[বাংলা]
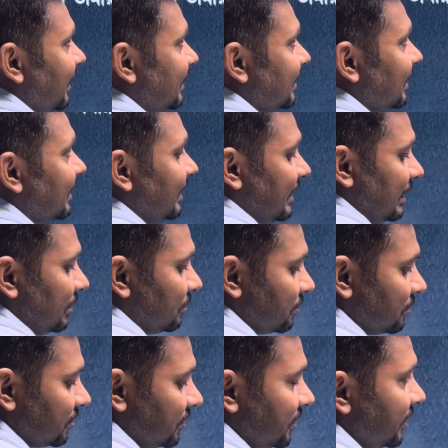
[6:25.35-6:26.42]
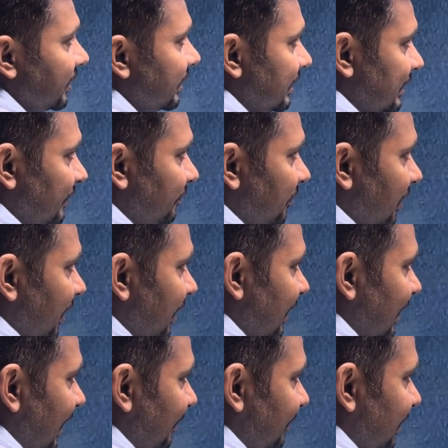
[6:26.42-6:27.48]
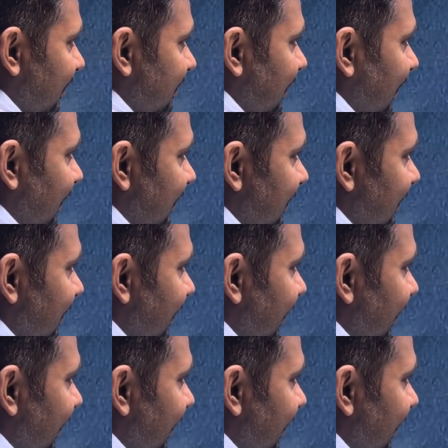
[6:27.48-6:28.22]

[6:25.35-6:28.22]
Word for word: এটা কিউ ডেফিনেটলি আমরা জানি